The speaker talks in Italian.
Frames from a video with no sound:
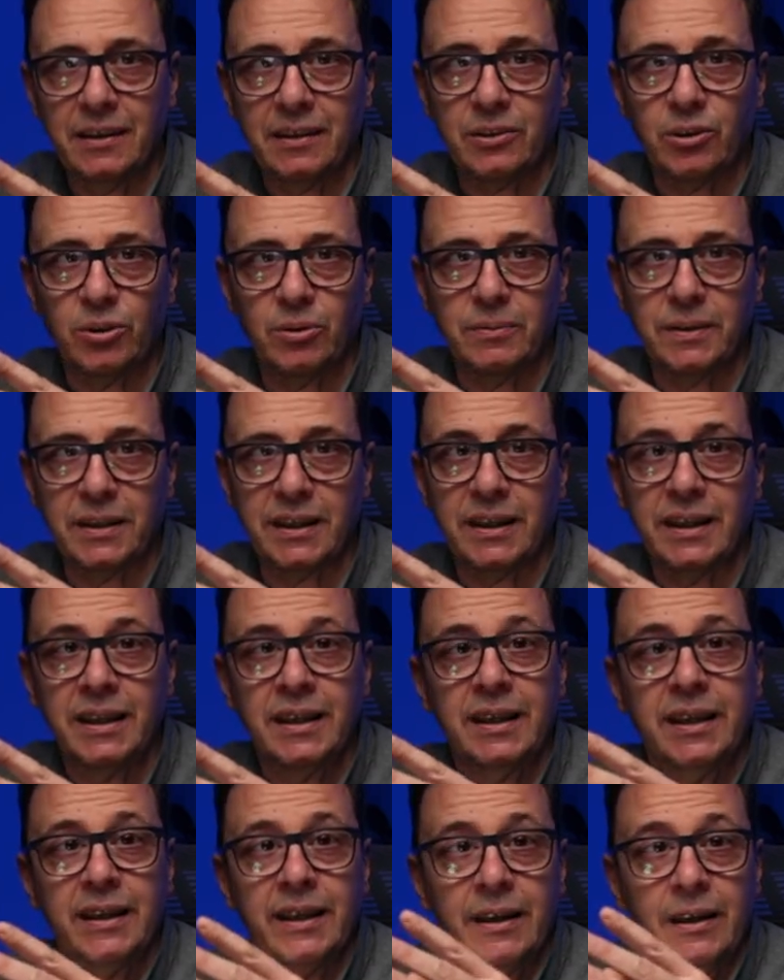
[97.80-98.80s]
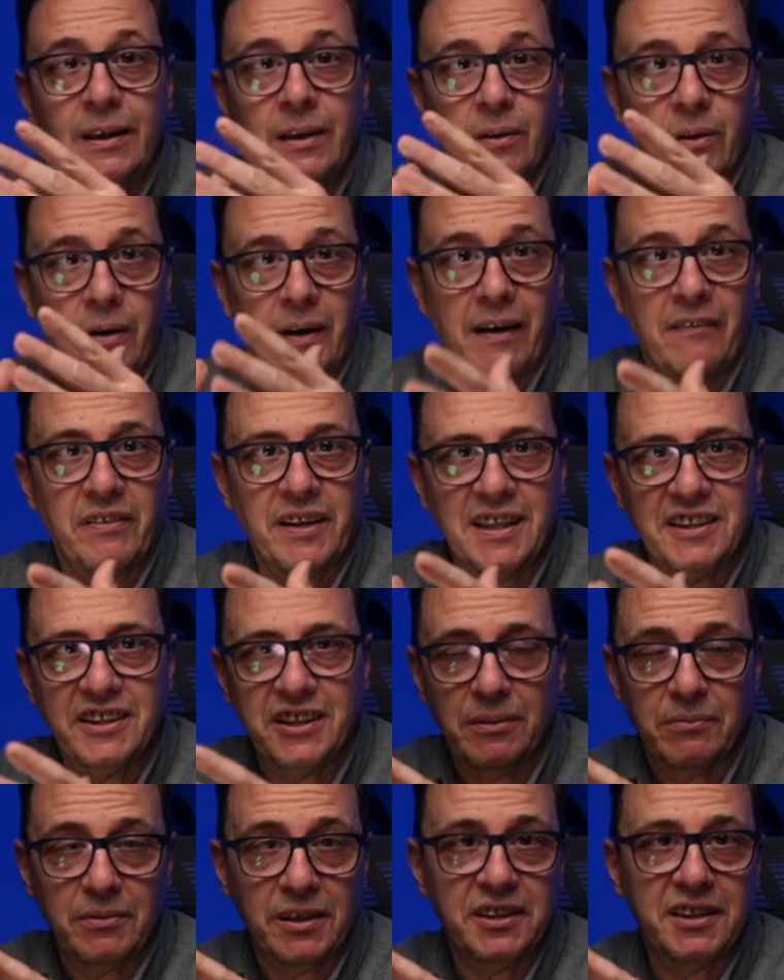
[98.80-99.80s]
come avrei già
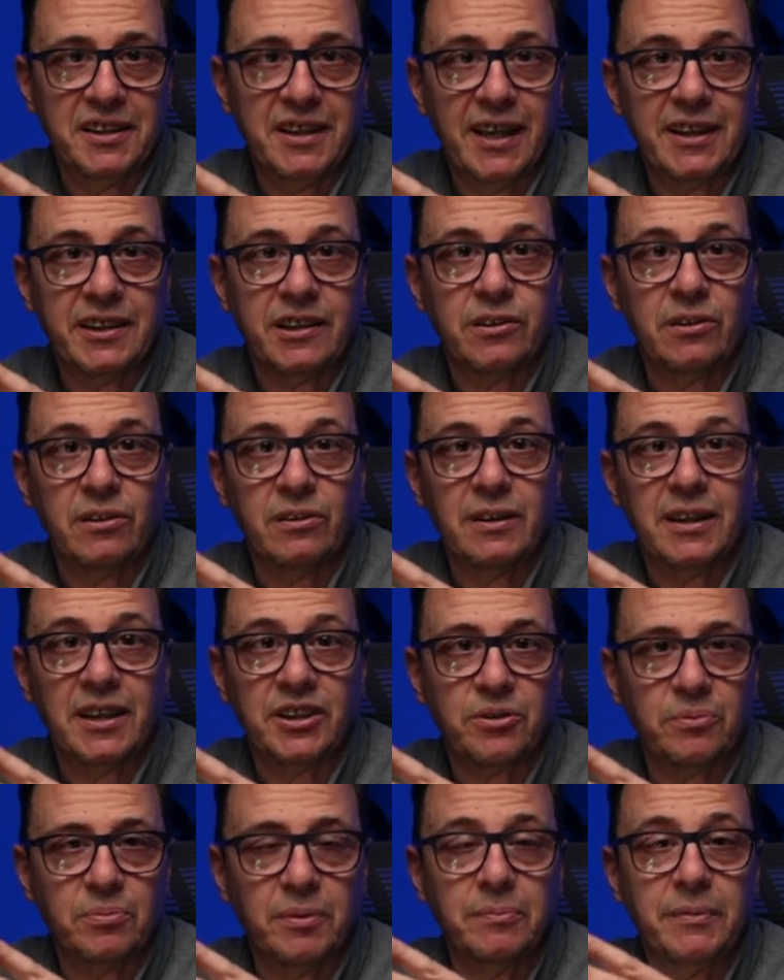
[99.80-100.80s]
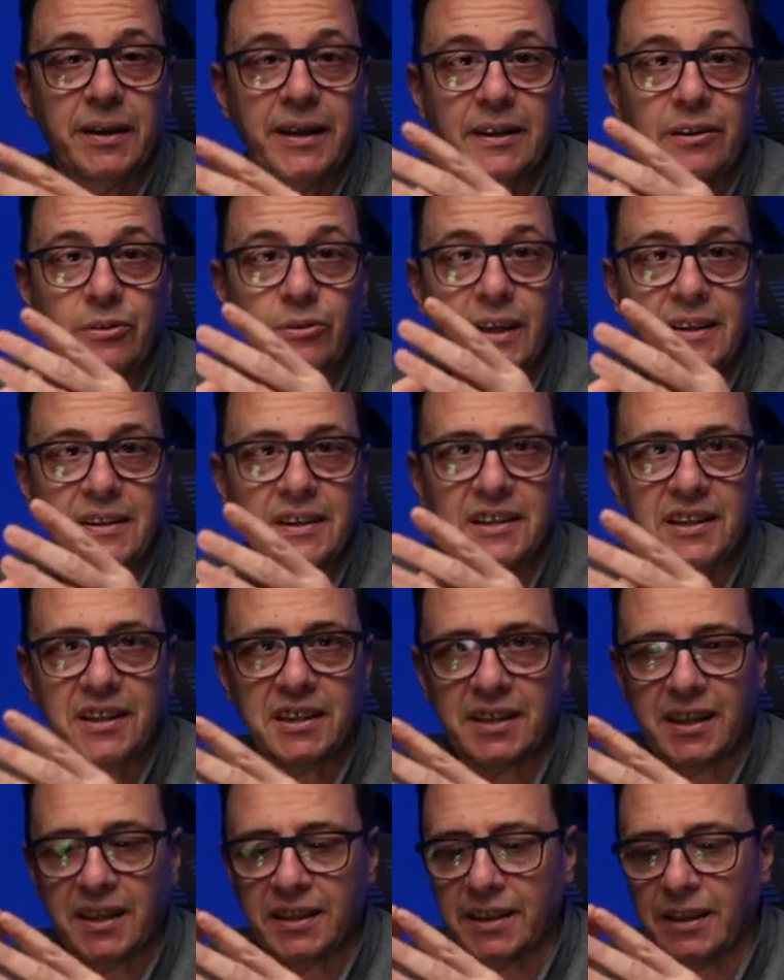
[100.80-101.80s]
immaginato l'assorbimento è di
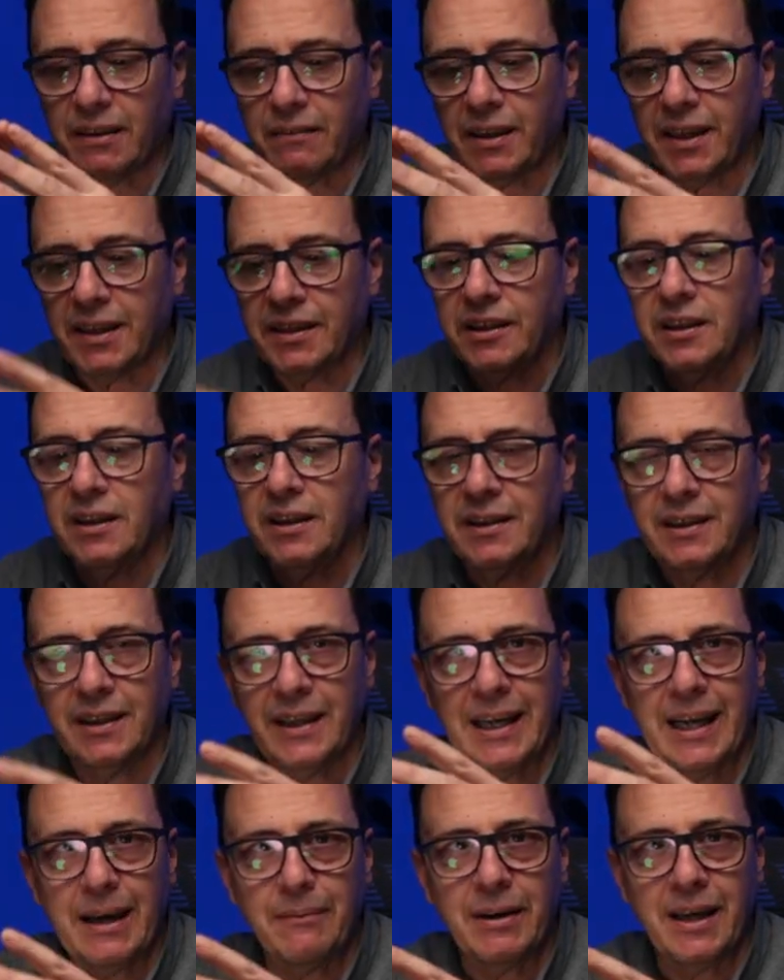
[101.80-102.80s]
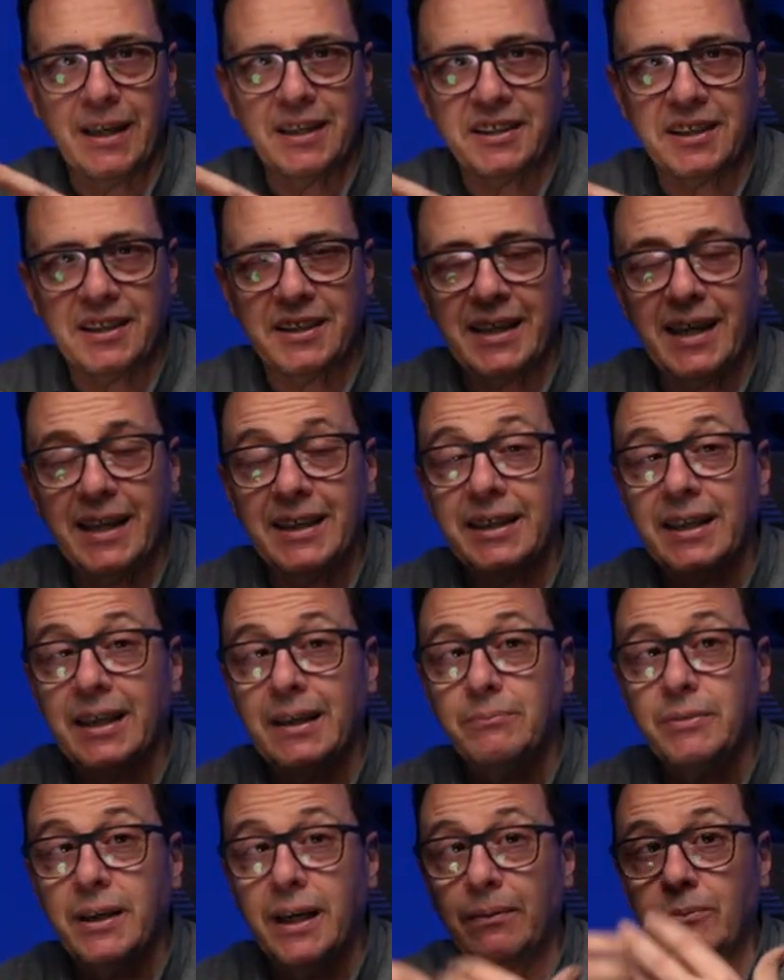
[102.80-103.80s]
60 watt. Nell'MR60
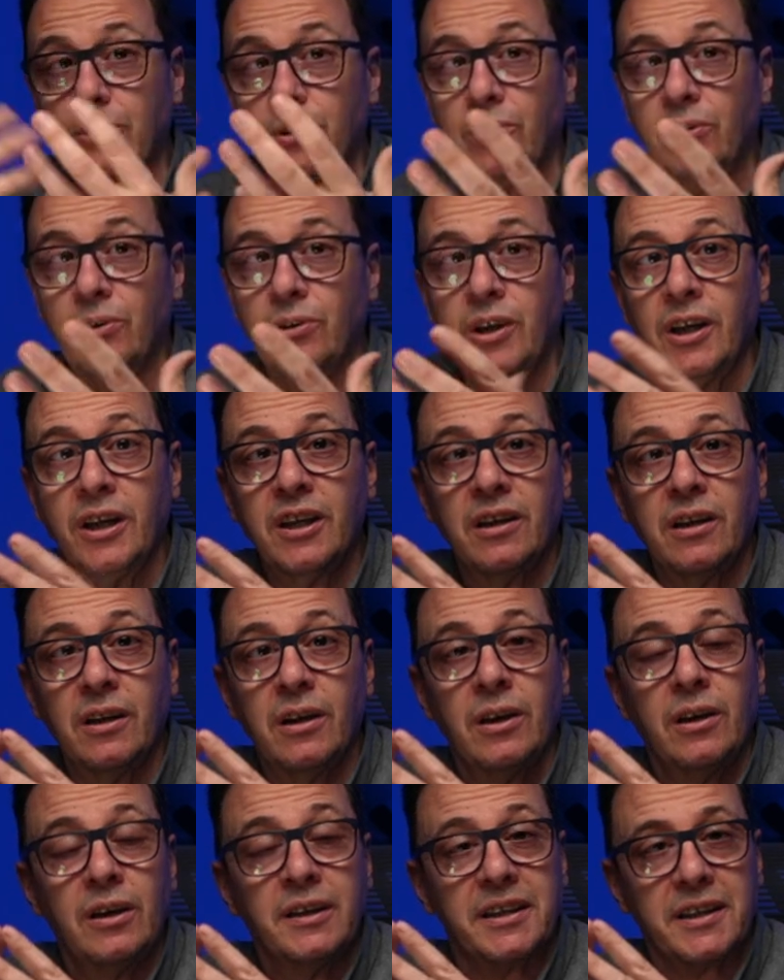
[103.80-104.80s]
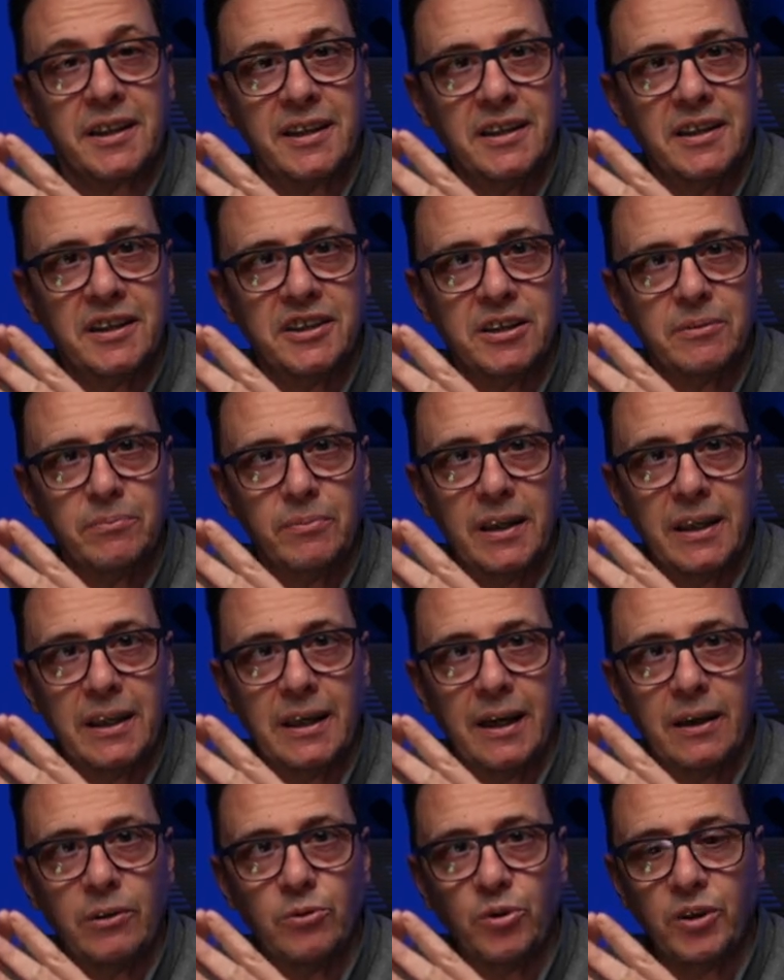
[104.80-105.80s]
abbiamo
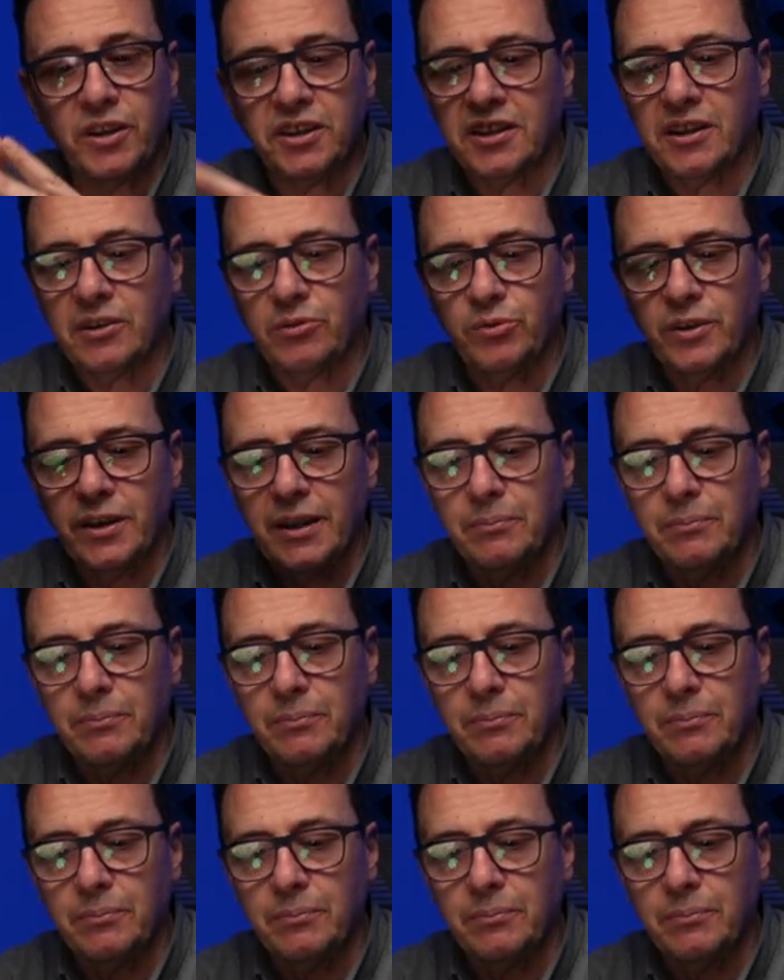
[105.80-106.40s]
13.000 lux, quindi